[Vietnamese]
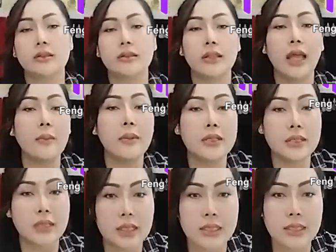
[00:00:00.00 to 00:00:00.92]
tai bờ
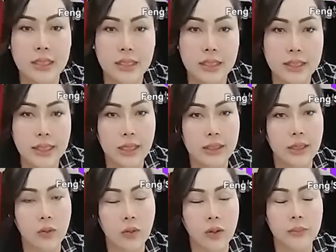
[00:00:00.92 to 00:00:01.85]
sân chìa trà đại
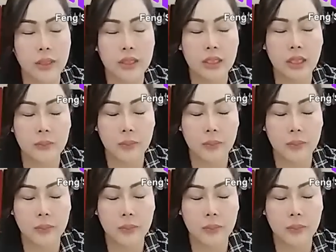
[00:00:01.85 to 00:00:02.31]
cọt miên thịt